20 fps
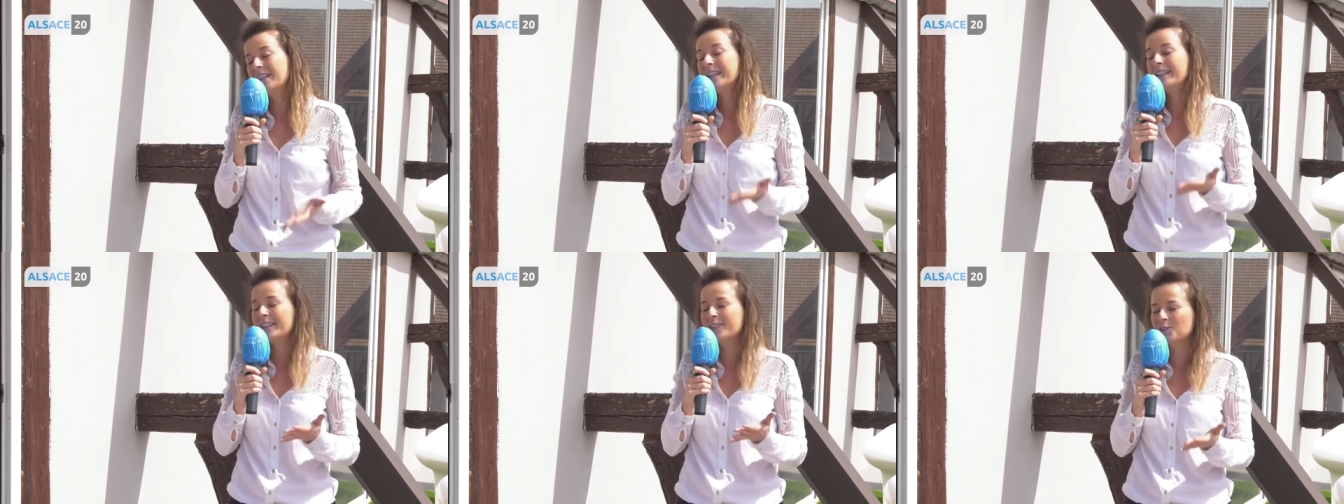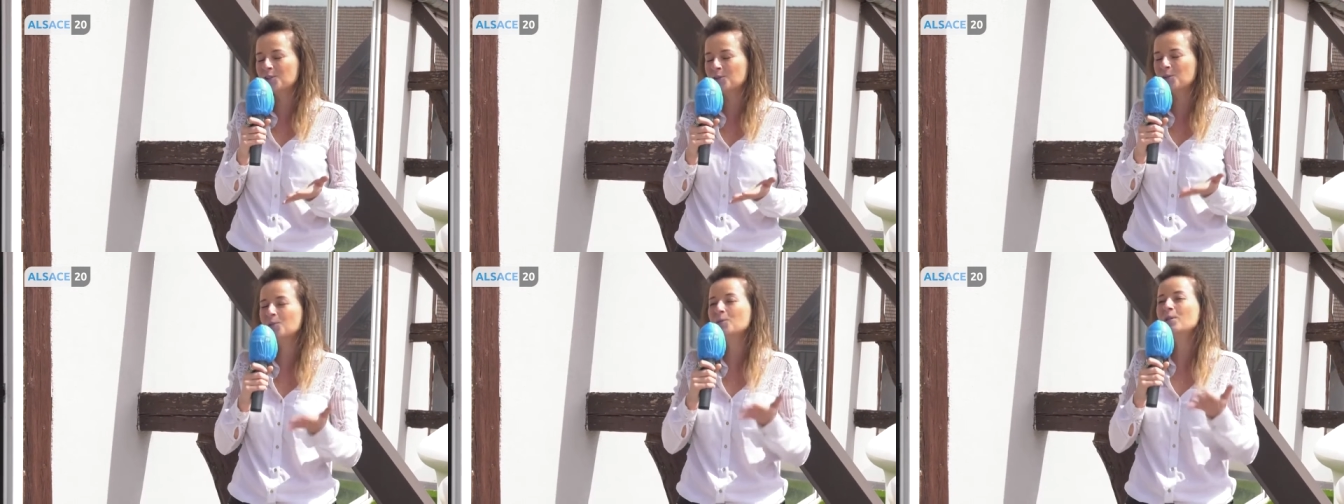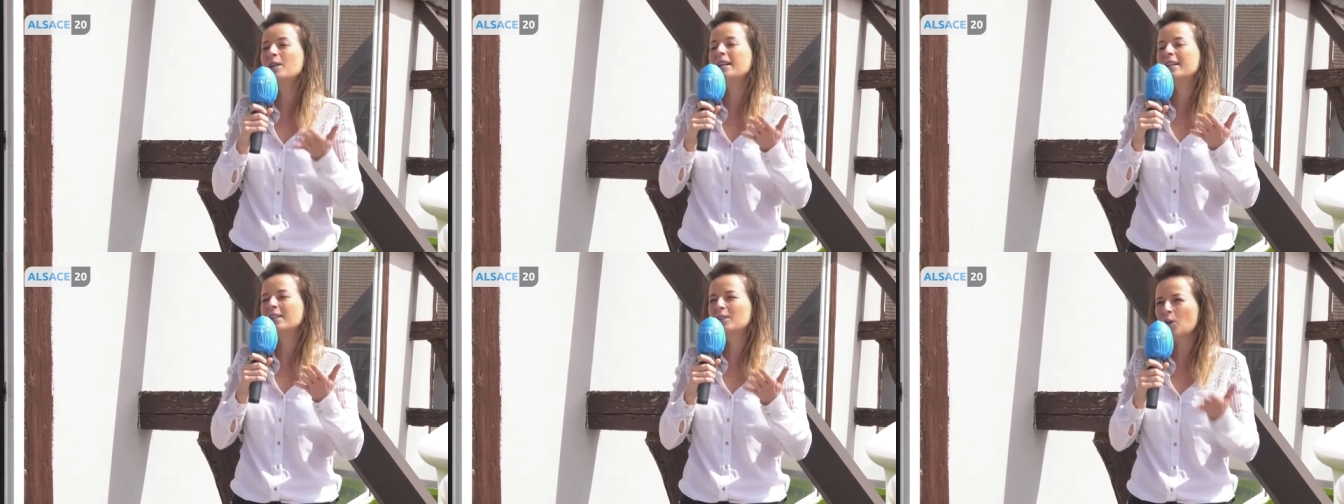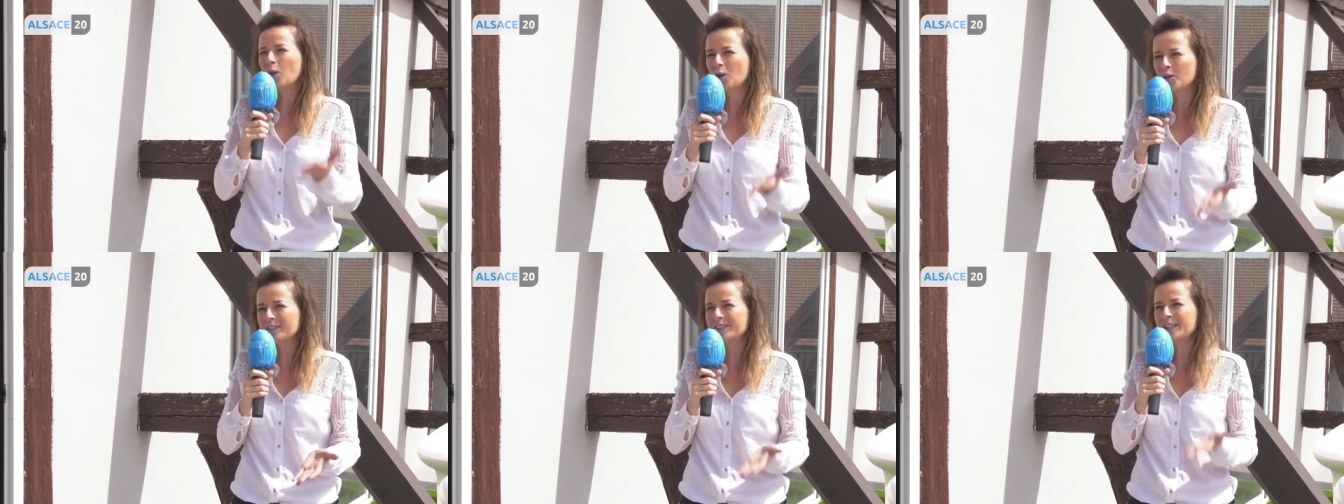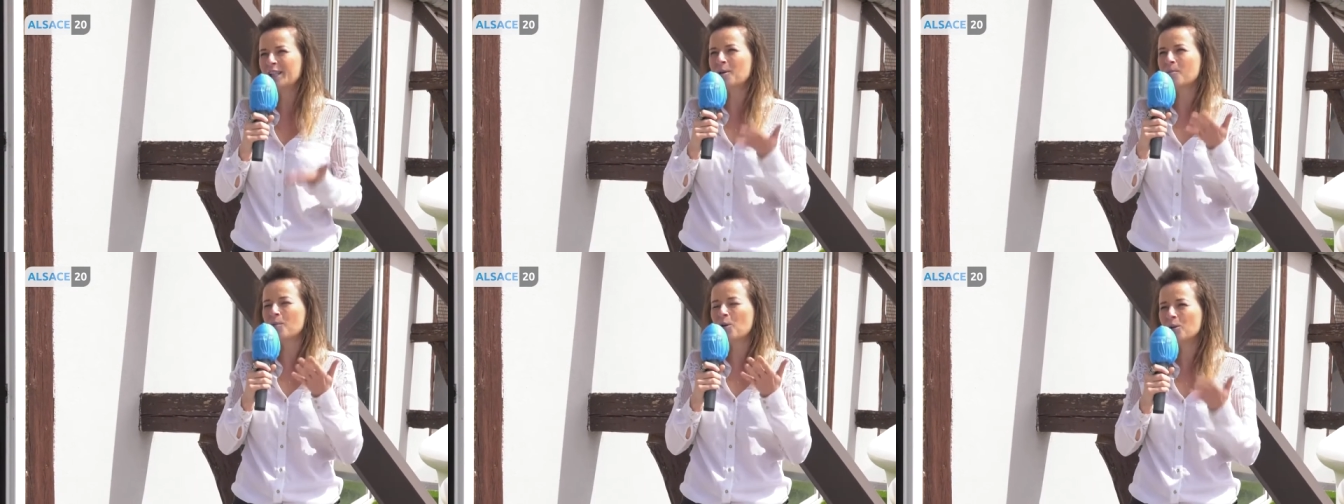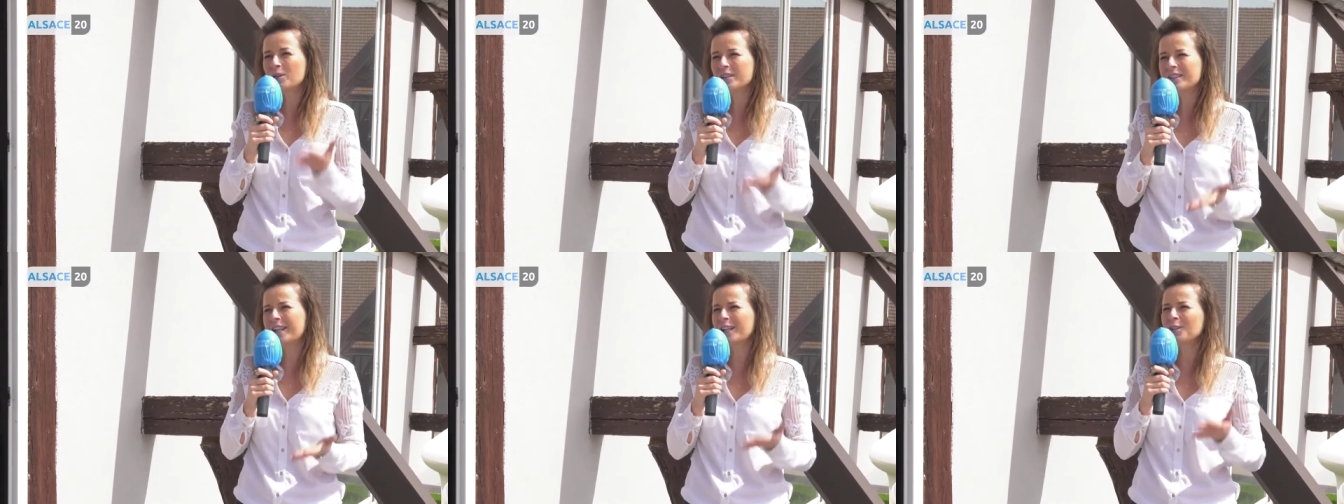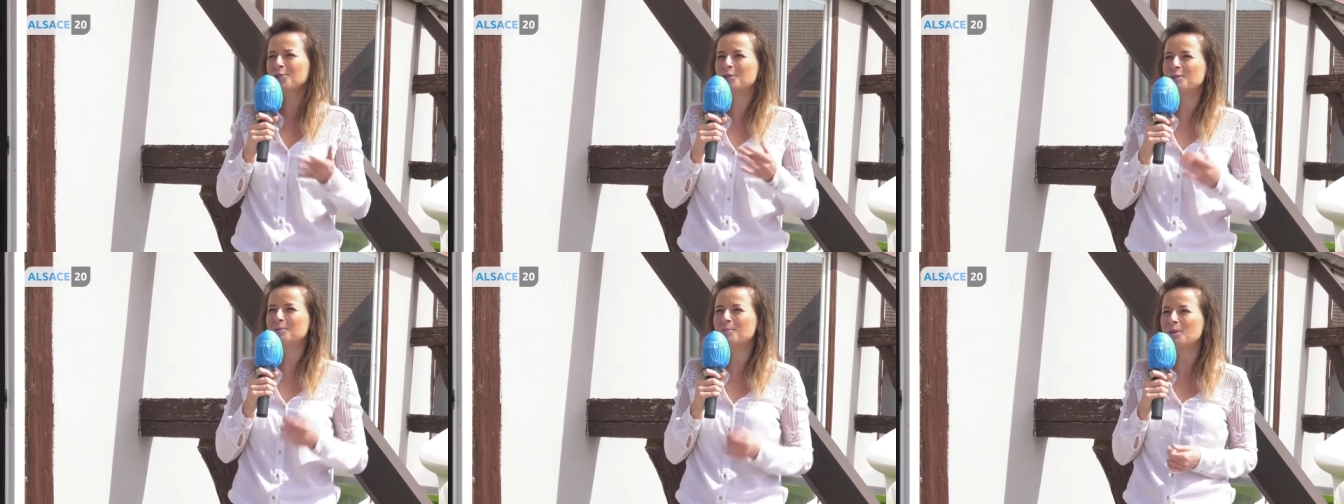et ce, entièrement
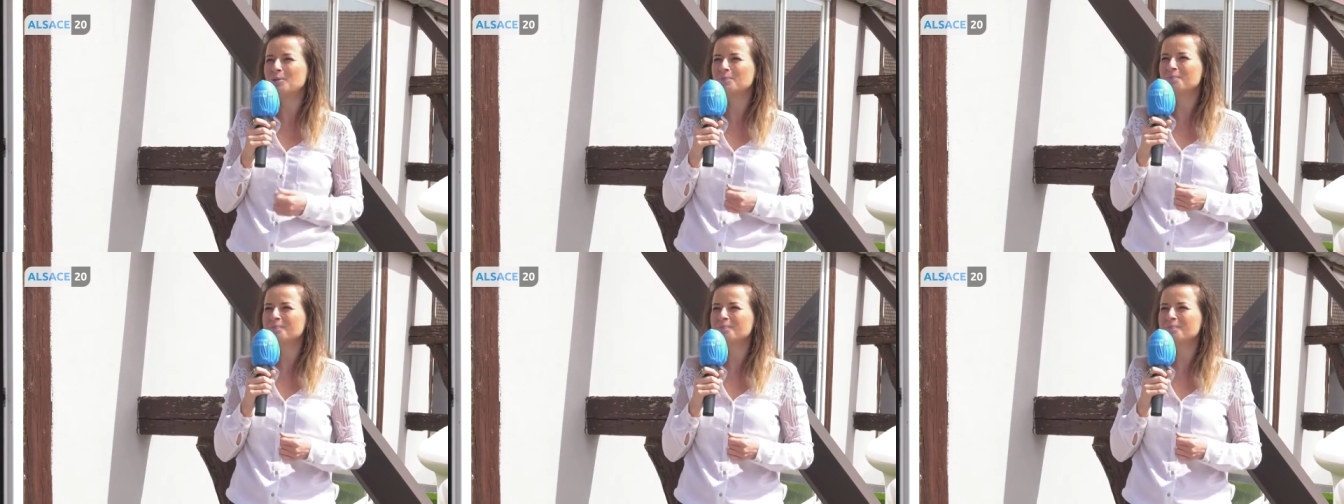gratuitement.